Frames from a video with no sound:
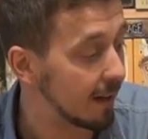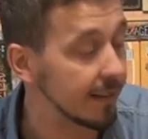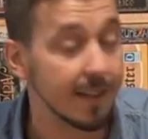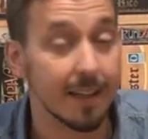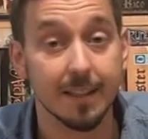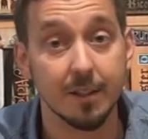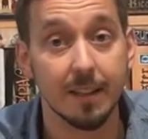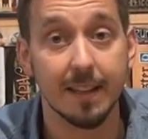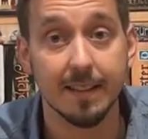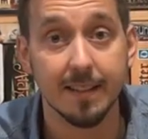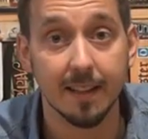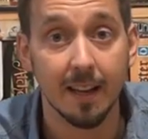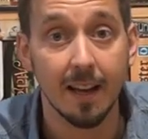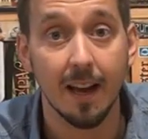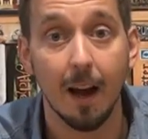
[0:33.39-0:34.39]
Das heißt
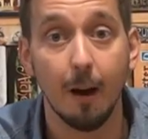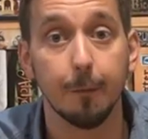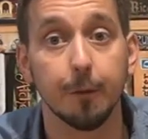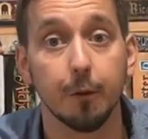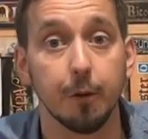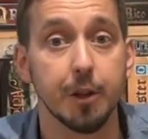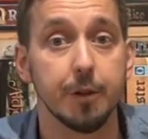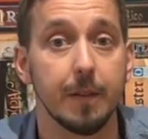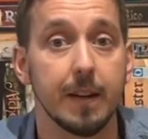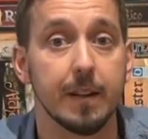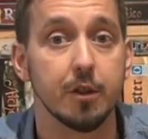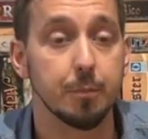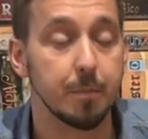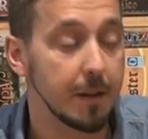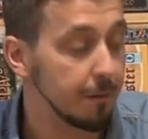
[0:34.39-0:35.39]
letztlich, auf Deutsch war
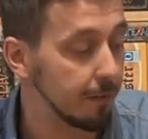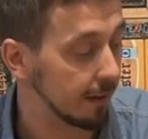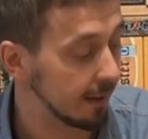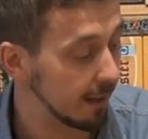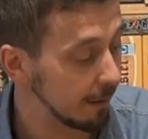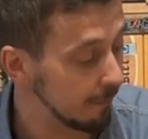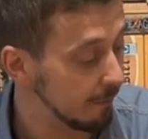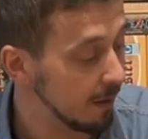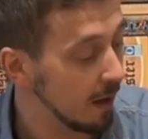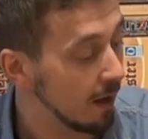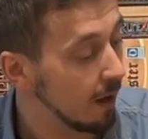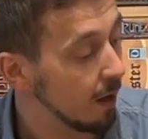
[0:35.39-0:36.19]
das Spiel vergriffen.